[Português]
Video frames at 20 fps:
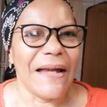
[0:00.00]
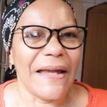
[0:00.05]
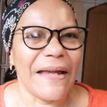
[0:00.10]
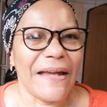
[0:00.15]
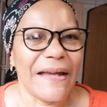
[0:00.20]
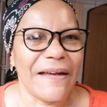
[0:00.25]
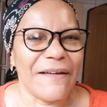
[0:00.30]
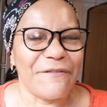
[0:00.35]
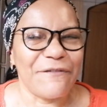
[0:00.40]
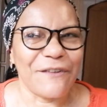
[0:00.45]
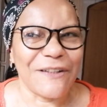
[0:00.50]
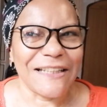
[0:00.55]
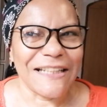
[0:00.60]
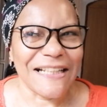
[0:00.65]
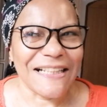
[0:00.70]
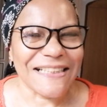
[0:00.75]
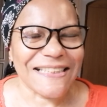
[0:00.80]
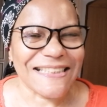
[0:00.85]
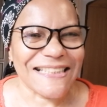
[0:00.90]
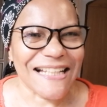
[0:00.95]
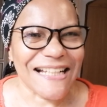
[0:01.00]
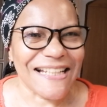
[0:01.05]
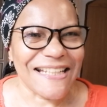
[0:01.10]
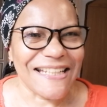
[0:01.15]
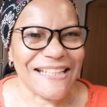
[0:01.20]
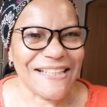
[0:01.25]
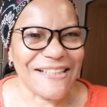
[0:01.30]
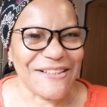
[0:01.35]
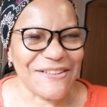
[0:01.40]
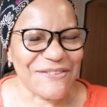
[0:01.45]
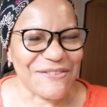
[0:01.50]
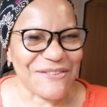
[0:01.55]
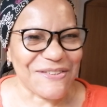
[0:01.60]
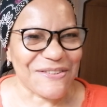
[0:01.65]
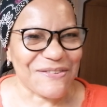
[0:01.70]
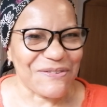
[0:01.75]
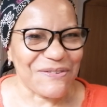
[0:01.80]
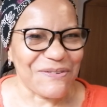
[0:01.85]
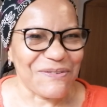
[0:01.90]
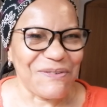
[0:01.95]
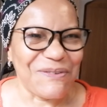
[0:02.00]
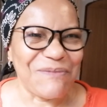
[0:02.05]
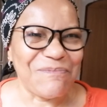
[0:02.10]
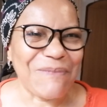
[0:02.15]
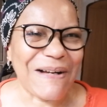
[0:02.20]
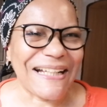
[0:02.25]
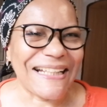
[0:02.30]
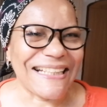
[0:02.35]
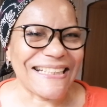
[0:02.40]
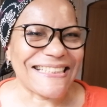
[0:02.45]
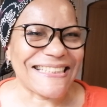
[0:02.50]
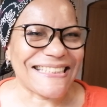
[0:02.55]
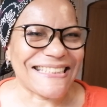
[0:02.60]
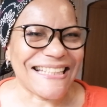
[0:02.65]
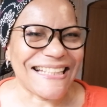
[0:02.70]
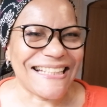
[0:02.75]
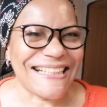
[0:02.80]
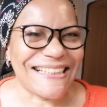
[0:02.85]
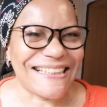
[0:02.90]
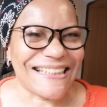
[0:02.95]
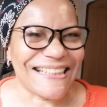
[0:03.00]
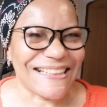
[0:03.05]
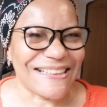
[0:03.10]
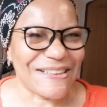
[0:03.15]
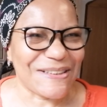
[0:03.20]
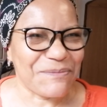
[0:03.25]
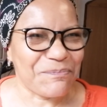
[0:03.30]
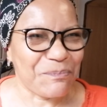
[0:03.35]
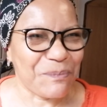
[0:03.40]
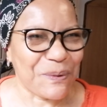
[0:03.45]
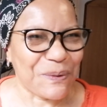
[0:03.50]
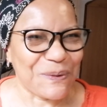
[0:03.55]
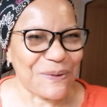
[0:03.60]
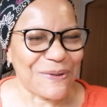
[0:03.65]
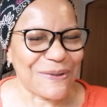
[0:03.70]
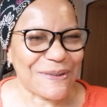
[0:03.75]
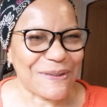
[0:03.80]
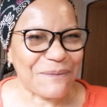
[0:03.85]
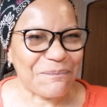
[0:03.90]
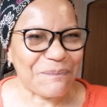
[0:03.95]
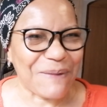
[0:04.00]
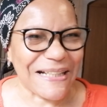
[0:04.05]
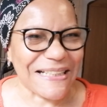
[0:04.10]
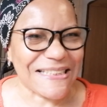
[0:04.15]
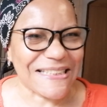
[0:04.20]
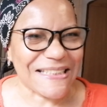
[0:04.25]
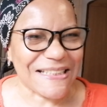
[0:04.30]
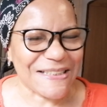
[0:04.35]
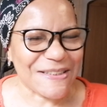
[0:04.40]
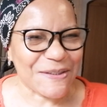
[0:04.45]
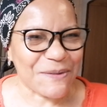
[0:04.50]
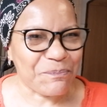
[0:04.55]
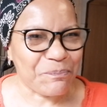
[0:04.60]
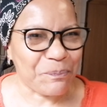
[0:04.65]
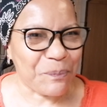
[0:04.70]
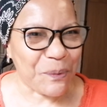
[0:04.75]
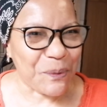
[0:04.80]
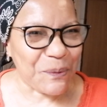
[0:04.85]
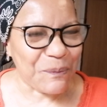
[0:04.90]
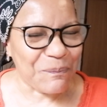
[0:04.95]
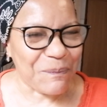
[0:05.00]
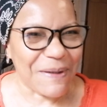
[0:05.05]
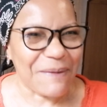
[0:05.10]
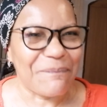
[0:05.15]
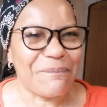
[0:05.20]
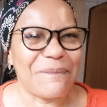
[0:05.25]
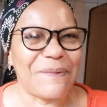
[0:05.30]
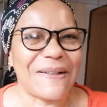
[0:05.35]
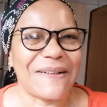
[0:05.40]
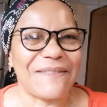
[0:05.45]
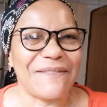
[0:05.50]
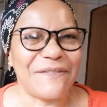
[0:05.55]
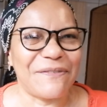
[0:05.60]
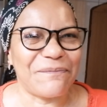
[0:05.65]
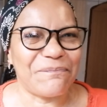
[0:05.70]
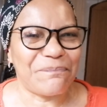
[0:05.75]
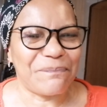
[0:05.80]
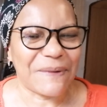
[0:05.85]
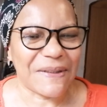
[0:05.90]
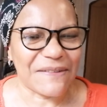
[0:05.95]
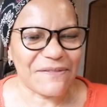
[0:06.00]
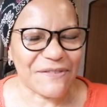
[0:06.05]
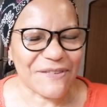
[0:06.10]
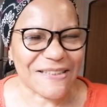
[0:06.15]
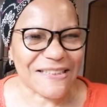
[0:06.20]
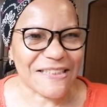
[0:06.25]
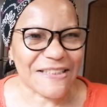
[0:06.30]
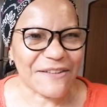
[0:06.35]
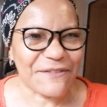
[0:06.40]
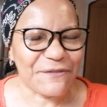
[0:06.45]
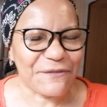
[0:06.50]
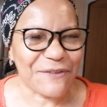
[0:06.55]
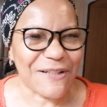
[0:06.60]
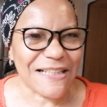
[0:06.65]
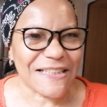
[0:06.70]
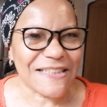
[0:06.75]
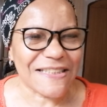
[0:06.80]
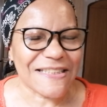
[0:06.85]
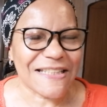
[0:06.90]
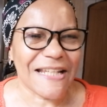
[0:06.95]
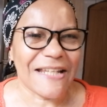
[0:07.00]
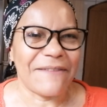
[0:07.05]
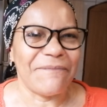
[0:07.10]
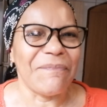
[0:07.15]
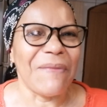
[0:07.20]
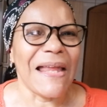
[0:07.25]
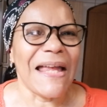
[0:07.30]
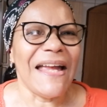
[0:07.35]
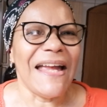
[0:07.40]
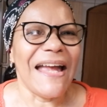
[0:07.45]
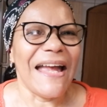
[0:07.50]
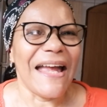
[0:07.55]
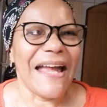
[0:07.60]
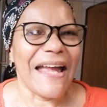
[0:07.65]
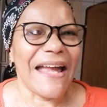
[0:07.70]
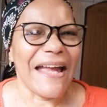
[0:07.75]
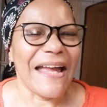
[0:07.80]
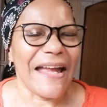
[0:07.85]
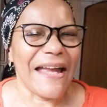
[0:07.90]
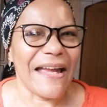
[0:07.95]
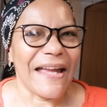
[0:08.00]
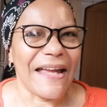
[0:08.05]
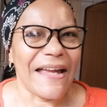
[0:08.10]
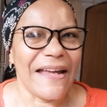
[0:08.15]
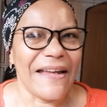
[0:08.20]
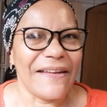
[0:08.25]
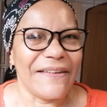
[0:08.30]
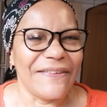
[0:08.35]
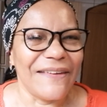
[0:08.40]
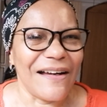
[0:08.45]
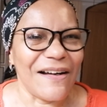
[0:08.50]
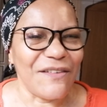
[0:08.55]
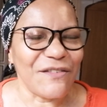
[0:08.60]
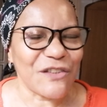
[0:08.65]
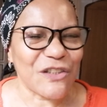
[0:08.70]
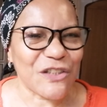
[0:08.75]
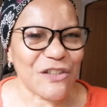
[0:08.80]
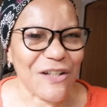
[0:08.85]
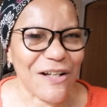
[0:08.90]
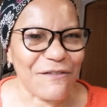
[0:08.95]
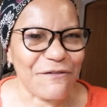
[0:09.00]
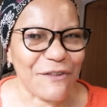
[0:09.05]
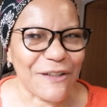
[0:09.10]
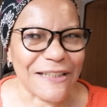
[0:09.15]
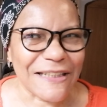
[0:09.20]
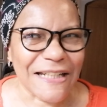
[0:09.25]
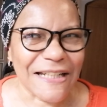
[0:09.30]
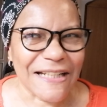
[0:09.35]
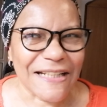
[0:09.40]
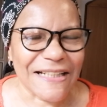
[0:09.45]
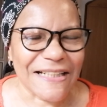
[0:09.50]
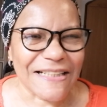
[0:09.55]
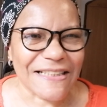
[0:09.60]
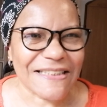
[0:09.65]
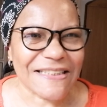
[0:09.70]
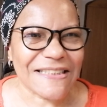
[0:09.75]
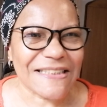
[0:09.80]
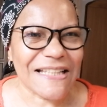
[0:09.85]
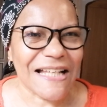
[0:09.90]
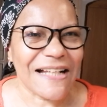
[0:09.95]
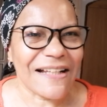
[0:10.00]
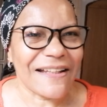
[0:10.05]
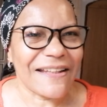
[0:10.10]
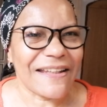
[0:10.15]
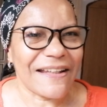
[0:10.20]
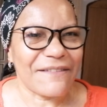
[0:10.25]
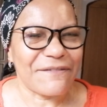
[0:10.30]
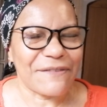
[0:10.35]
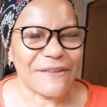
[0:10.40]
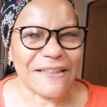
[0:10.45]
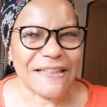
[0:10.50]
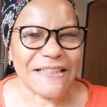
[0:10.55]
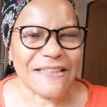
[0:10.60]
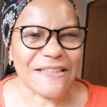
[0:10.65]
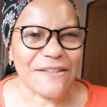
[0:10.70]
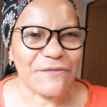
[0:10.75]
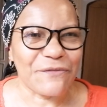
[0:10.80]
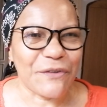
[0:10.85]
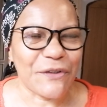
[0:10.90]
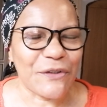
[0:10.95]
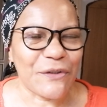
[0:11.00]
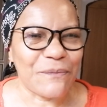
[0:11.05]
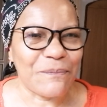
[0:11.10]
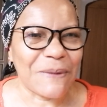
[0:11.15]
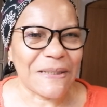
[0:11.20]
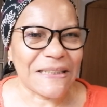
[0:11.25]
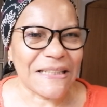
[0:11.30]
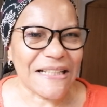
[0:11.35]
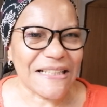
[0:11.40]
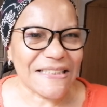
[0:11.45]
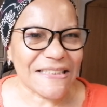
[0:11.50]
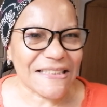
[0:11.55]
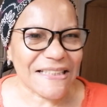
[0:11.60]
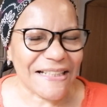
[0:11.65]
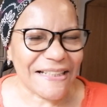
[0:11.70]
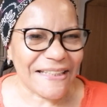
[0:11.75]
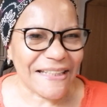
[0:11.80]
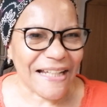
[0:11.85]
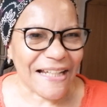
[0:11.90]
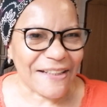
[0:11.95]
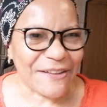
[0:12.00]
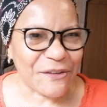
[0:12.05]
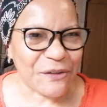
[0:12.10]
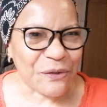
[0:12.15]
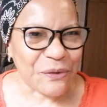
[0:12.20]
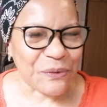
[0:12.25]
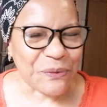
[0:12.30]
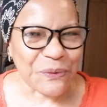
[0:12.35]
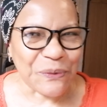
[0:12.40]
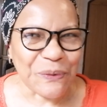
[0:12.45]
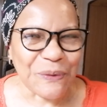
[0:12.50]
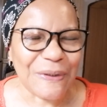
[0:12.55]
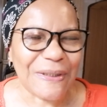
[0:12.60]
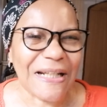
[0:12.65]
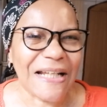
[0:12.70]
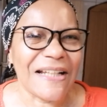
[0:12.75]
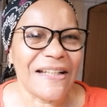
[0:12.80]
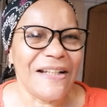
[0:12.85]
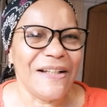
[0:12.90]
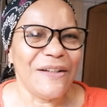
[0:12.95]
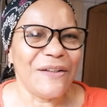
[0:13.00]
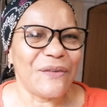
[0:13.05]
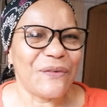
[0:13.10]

É... Vanessa Rios, uma receita de bolo de massa de puba para você fazer é não só a Vanessa, que a Vanessa foi uma das ganhadoras